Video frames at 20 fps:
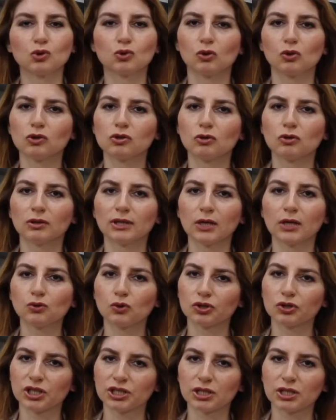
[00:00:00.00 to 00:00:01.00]
solüsyonlar çok
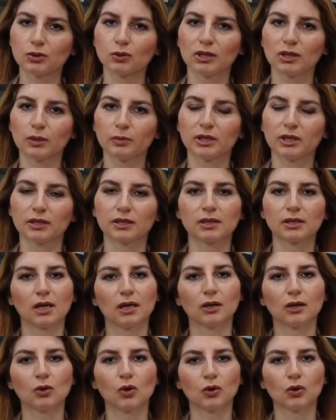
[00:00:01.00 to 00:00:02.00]
çeşitli olabilir.
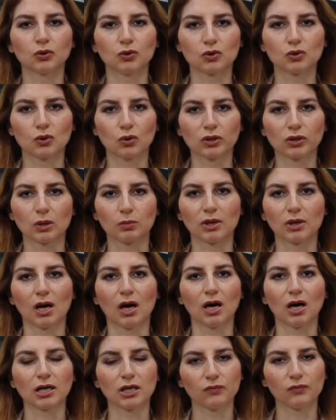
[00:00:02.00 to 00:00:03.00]
Kortizon gibi
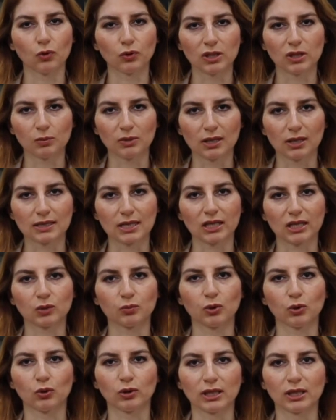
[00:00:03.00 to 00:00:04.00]
ağrı ve ödemi azaltmaya
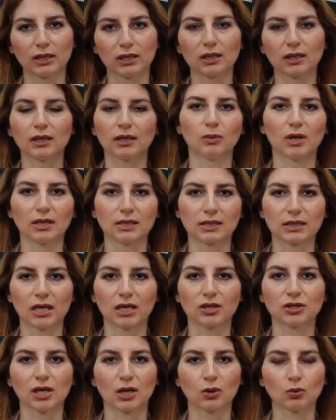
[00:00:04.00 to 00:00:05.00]
yönelik bazı
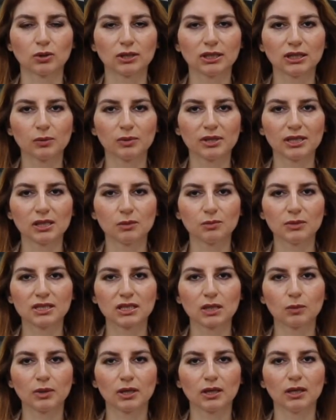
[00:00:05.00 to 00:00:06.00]
ilaçlar kullanabildiğimiz
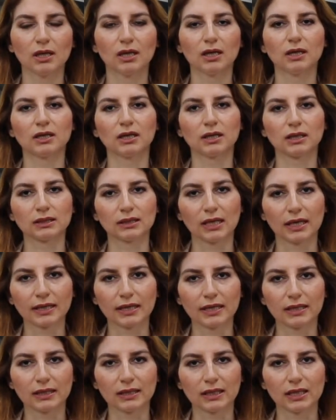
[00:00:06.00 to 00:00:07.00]
gibi kıkırdak
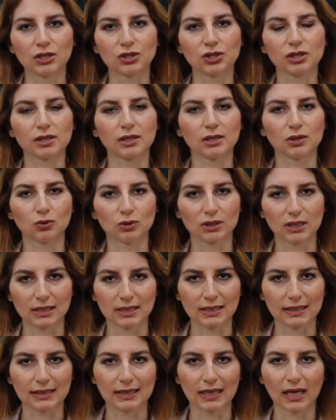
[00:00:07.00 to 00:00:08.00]
yenileyici hyaluronik
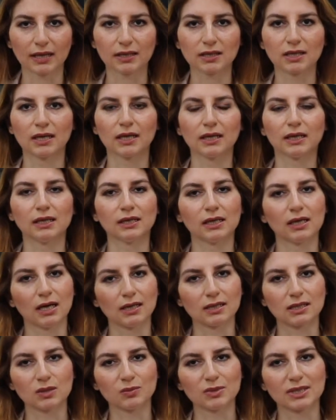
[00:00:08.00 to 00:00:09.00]
asitler, yine
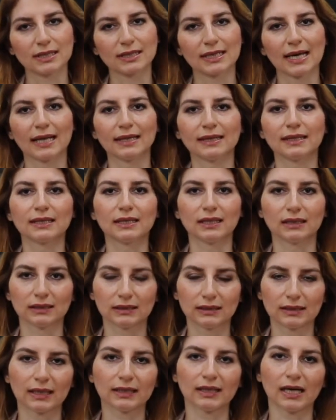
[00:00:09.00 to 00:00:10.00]
hastamızın kendi
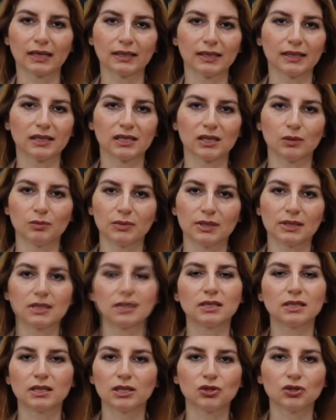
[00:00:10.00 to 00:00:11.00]
kanından elde
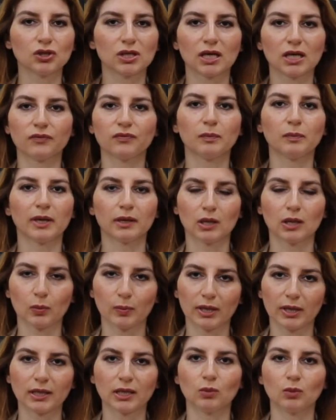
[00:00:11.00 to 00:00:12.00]
ettiğimiz CGE,
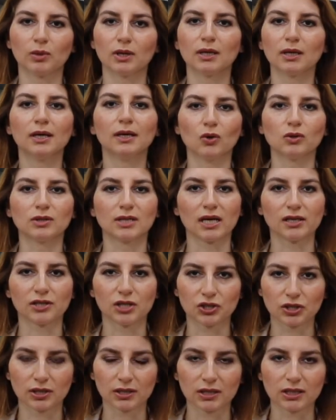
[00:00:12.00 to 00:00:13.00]
PRP gibi özel
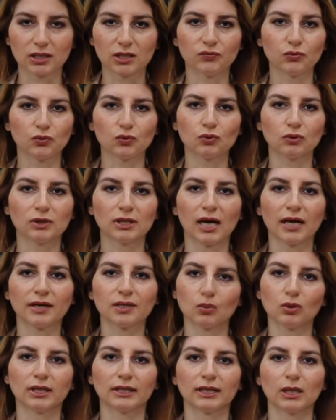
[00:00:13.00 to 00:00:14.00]
rejeneratif ürünler
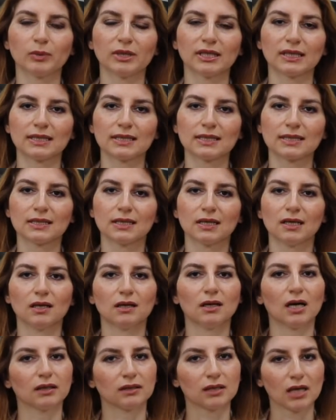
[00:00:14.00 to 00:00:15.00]
kullanabiliriz.
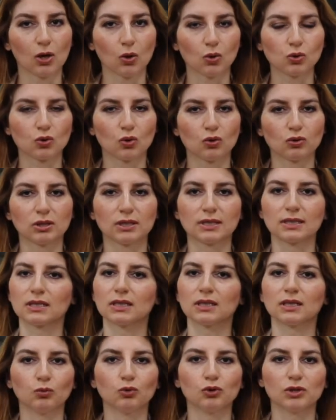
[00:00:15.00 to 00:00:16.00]
Hatta ozon gazı
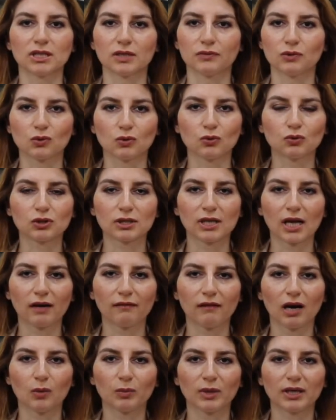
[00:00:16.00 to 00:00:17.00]
mucizevi sonuçlar
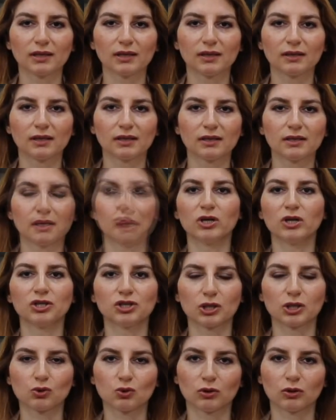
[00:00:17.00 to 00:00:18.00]
vermektedir. Bu
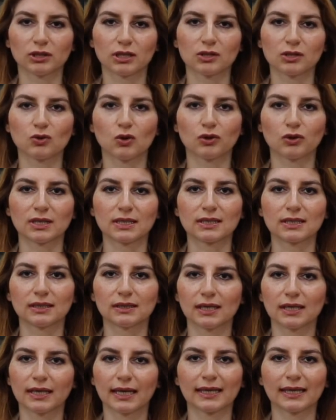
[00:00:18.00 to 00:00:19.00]
enjeksiyonların
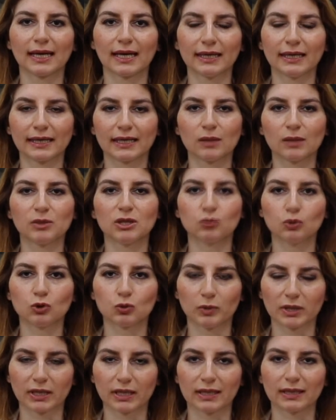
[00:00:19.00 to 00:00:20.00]
sonrasında genellikle bir buz
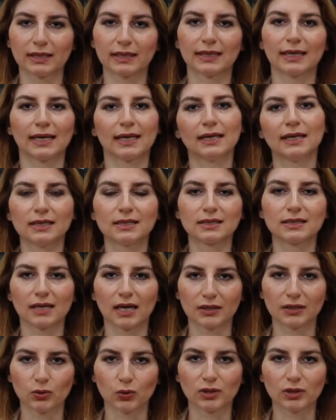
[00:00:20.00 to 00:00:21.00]
paketiyle
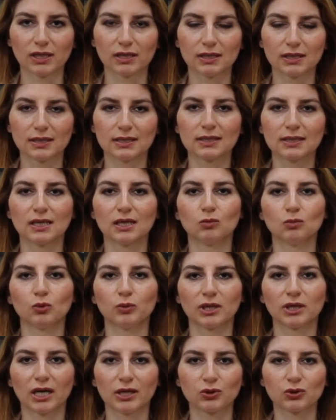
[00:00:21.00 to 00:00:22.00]
istirahat öneririz. Bu
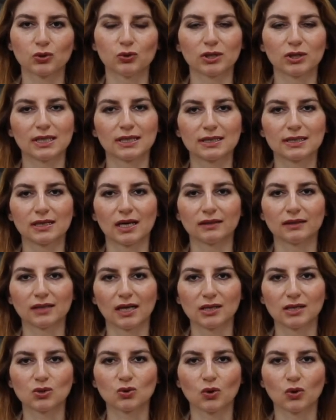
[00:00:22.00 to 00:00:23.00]
birkaç günlük istirahatten
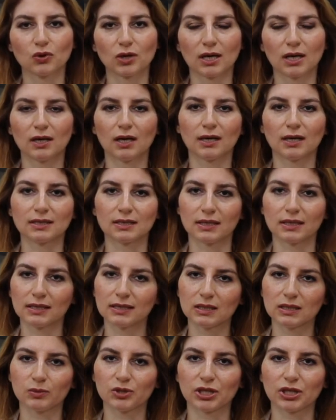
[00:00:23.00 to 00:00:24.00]
sonra hasta
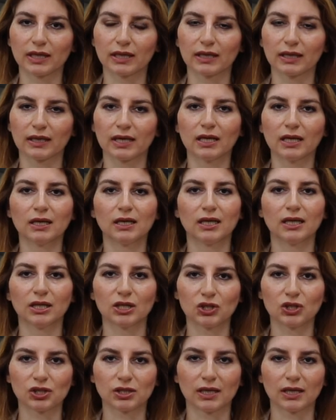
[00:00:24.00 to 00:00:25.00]
hızlı bir şekilde
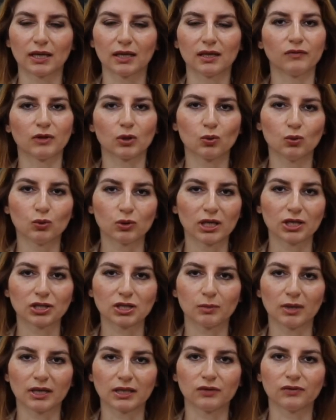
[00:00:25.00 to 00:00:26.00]
işine ve günlük yaşam
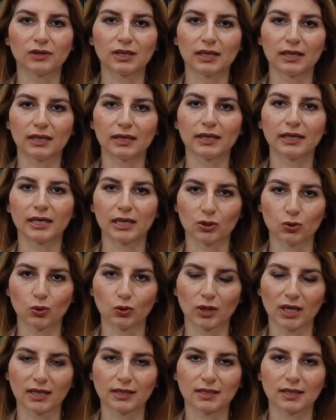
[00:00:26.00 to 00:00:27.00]
aktivitelerine geri
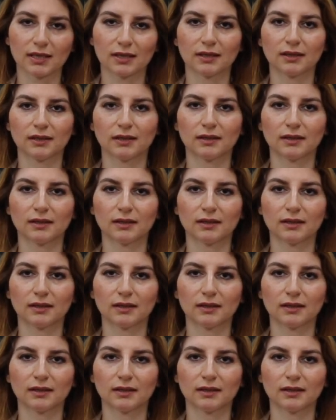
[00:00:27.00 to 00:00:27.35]
döner.